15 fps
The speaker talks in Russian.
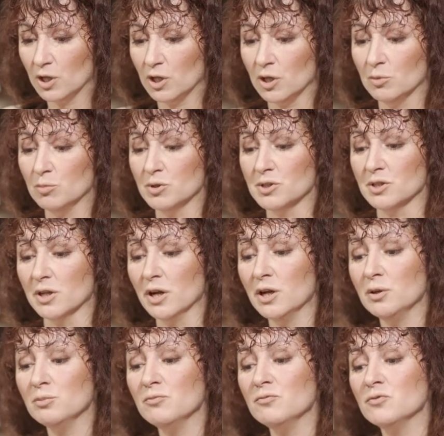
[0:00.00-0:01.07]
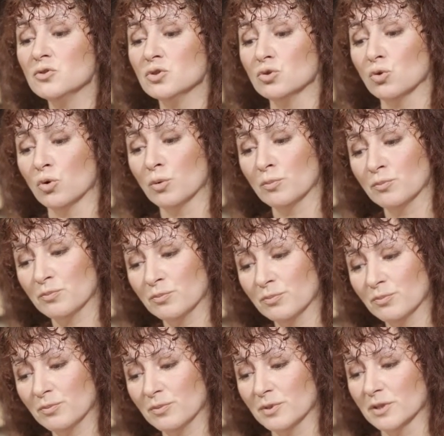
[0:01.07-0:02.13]
Ибо знаем все», –
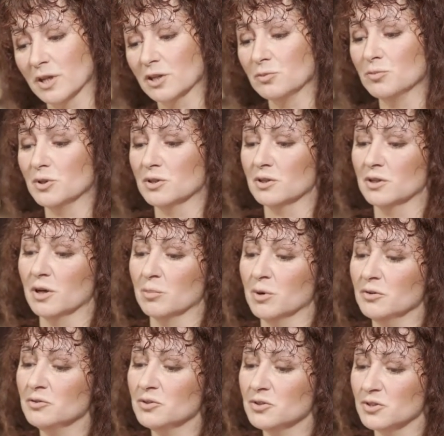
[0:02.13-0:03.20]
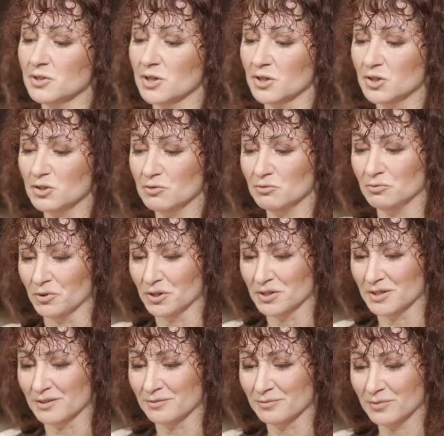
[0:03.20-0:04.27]
надменно добавил сидящий в вазе.